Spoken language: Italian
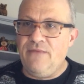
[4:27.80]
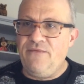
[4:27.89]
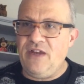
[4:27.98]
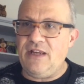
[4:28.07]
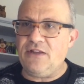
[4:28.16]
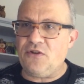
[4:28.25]

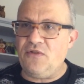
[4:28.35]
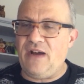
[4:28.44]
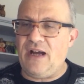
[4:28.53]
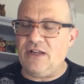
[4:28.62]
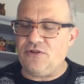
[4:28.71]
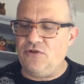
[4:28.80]
viene
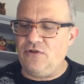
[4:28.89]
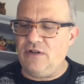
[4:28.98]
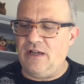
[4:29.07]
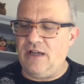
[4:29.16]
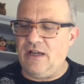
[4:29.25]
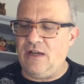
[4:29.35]
trovato
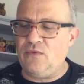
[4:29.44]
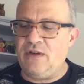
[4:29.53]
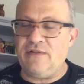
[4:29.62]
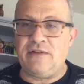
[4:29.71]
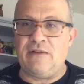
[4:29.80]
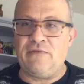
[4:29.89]
eh,
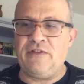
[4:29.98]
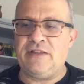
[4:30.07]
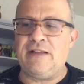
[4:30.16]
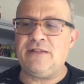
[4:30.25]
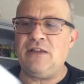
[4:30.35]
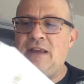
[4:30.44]
un, da
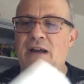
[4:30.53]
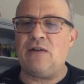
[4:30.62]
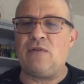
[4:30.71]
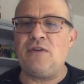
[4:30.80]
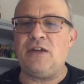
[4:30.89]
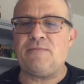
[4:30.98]
un'infiltrazione
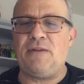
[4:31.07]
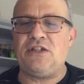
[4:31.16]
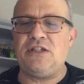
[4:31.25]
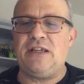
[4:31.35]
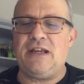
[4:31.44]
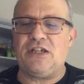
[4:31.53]
d'acqua una
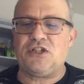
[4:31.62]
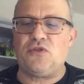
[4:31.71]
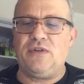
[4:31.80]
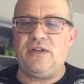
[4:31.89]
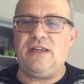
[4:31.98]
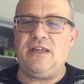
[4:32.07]
specie di
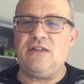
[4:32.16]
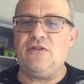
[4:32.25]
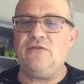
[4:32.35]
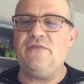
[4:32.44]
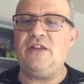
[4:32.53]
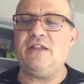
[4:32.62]

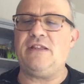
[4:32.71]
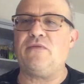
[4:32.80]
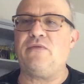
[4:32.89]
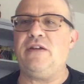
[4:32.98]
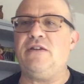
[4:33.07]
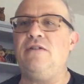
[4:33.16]
nascondiglio, vedete qui,